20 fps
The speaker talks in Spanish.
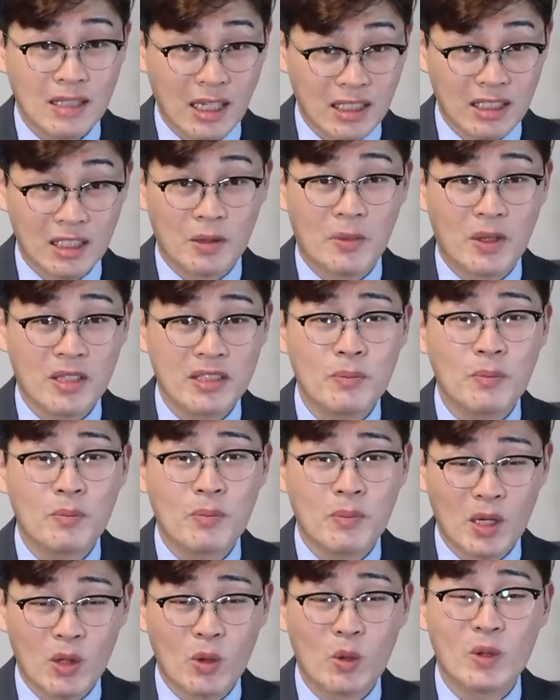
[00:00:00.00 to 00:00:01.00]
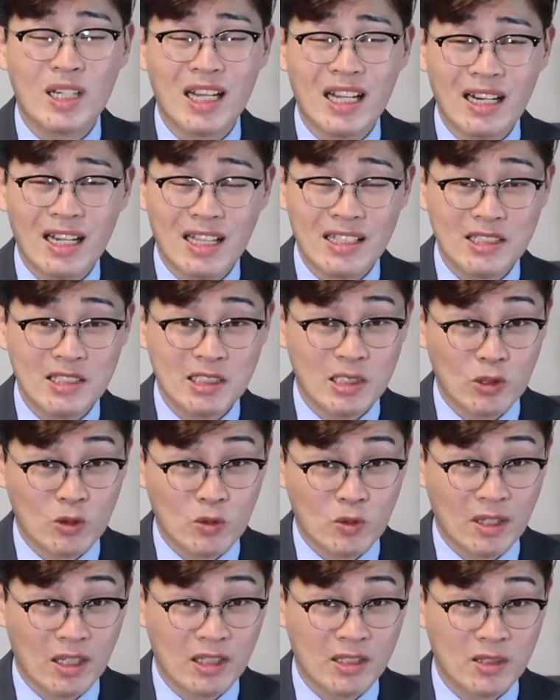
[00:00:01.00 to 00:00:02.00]
además mejora la
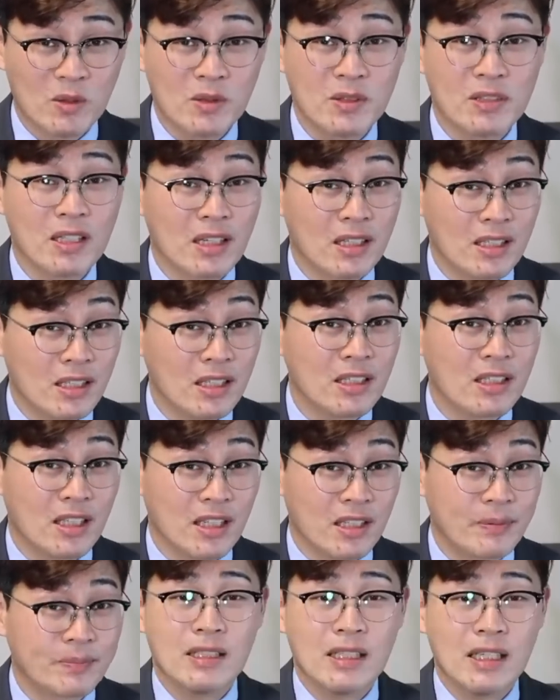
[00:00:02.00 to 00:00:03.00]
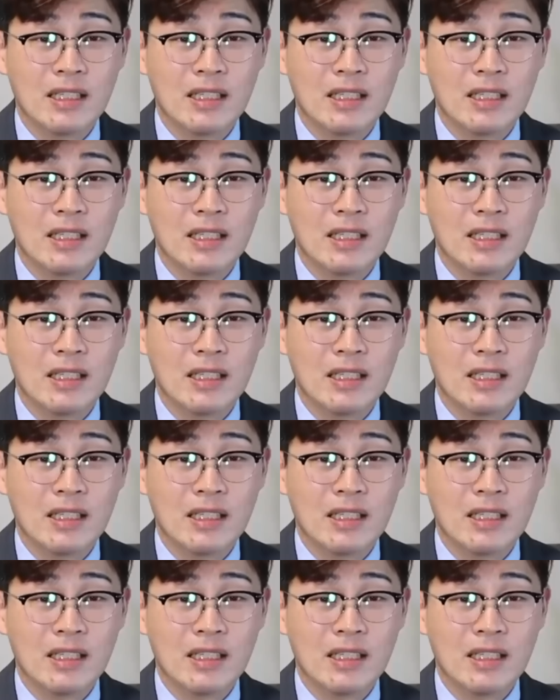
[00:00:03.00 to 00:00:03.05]
circulación sanguínea